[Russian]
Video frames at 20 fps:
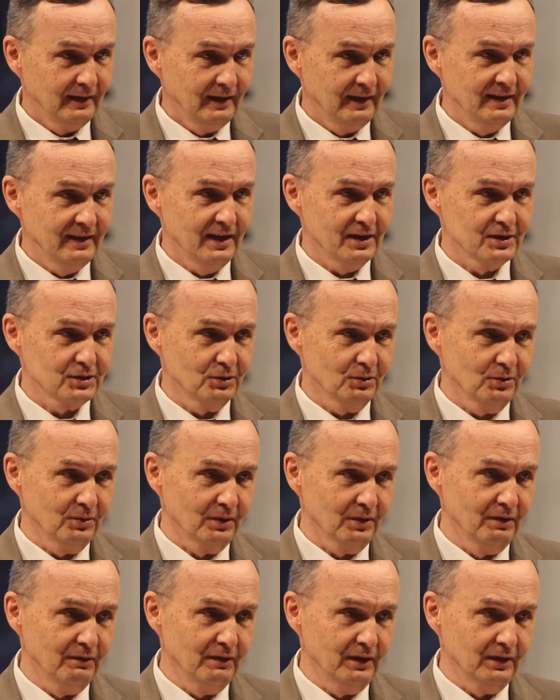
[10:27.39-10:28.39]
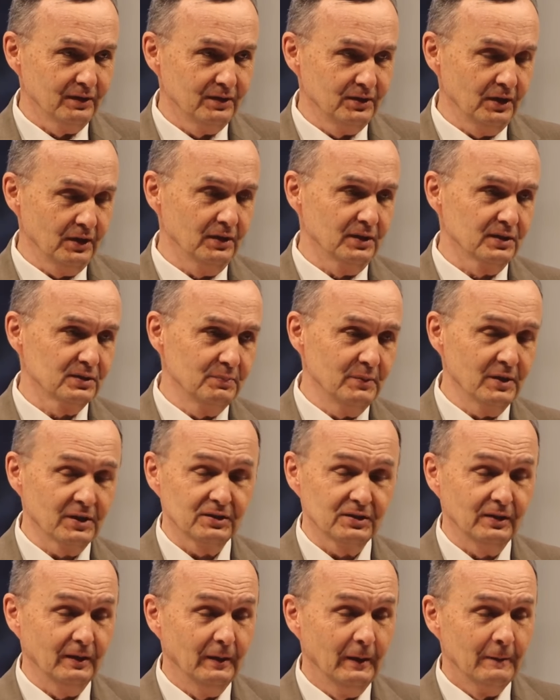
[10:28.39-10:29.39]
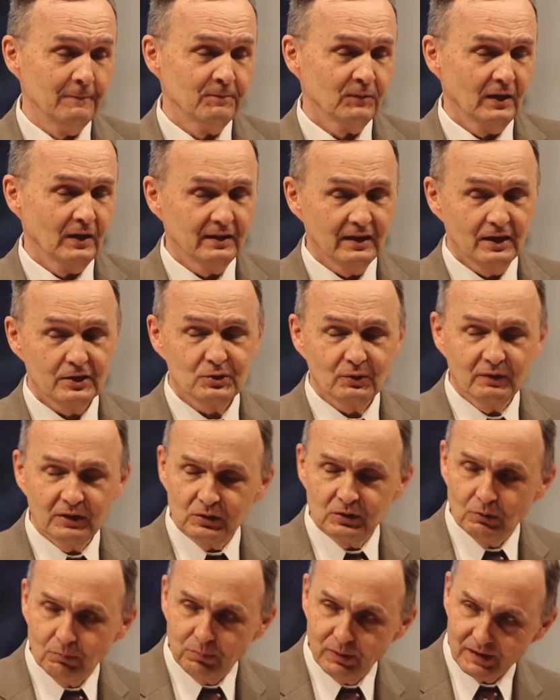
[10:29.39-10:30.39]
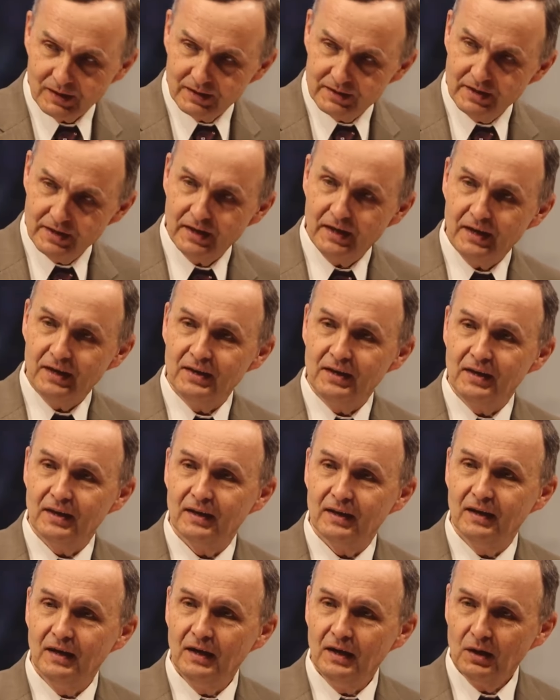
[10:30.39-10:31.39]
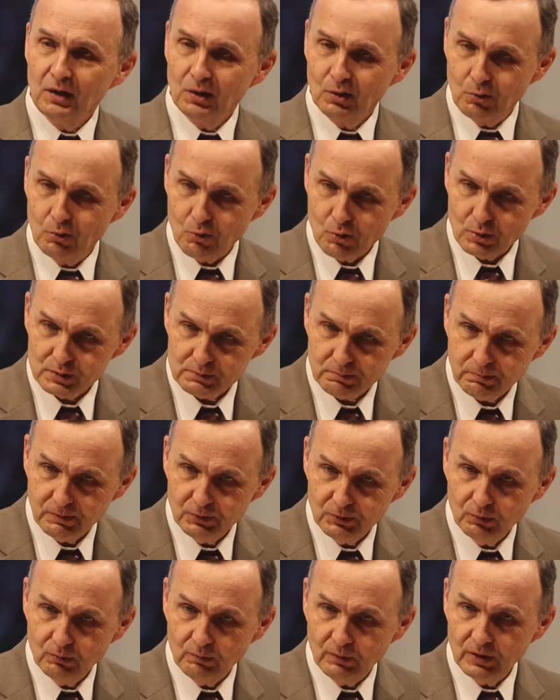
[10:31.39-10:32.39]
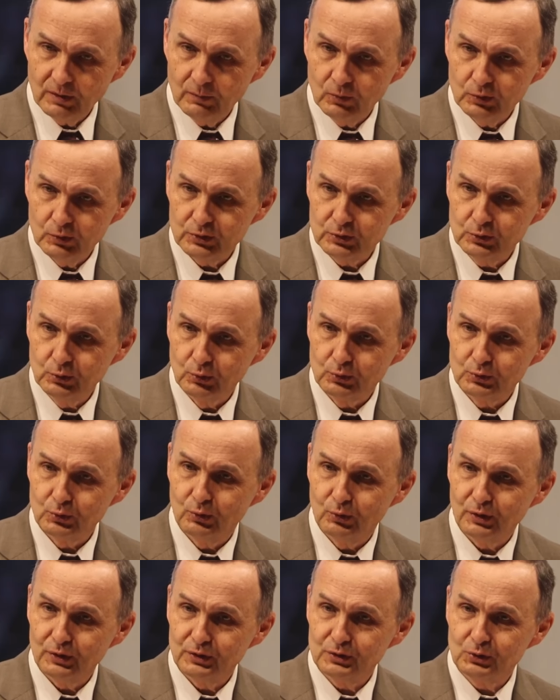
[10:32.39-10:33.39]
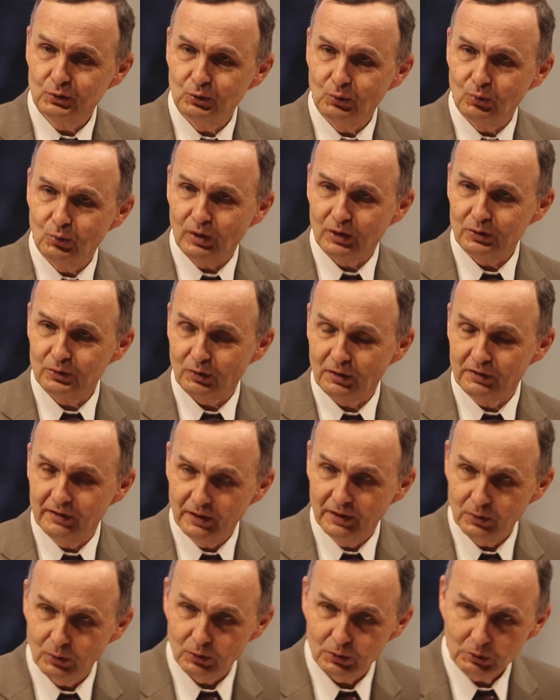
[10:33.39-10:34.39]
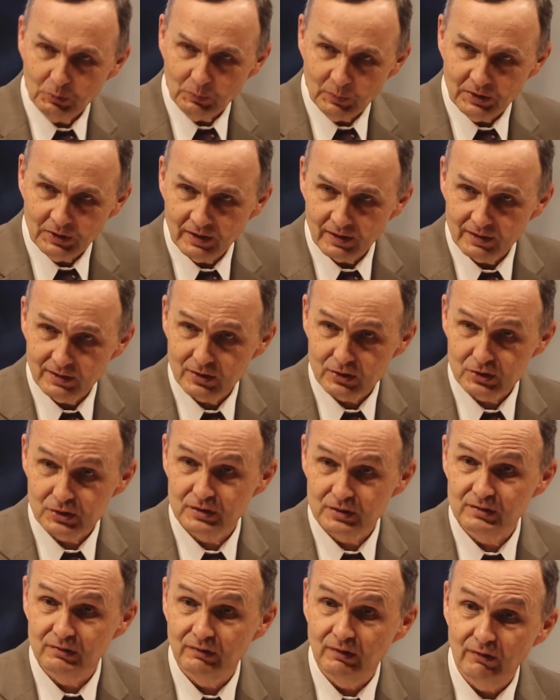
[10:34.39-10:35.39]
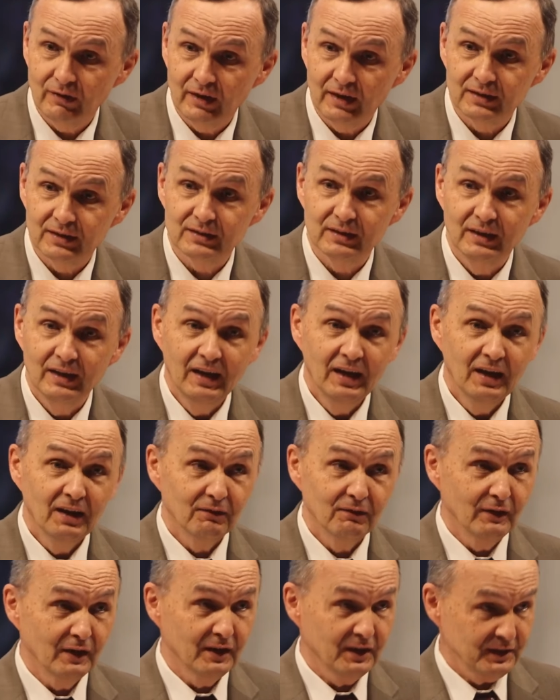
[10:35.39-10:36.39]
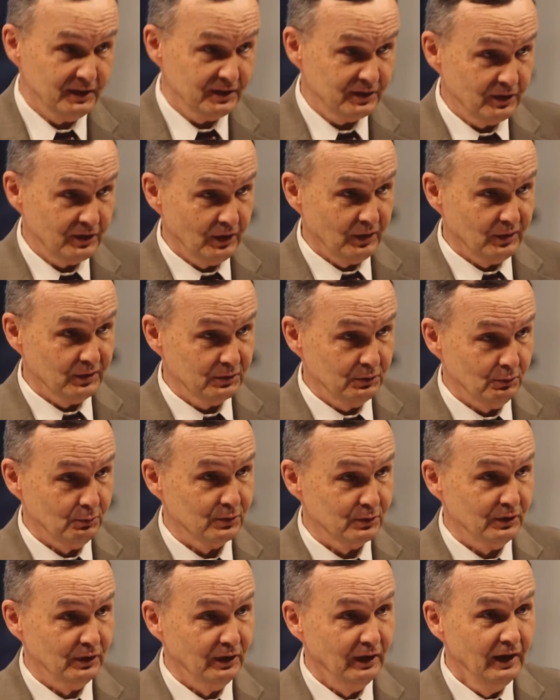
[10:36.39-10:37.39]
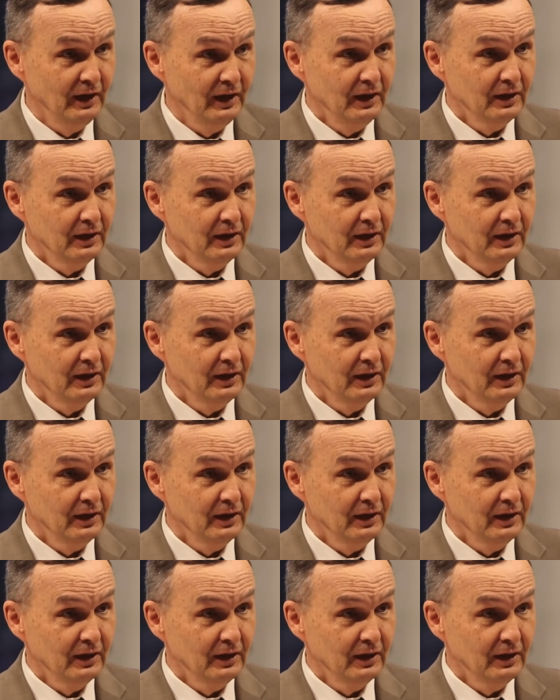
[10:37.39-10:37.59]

И дальше он говорит, тело смерти – и дальше говорит, но благодарение Господу моему Иисусу Христу, который дает мне торжествовать во Христе Иисусе.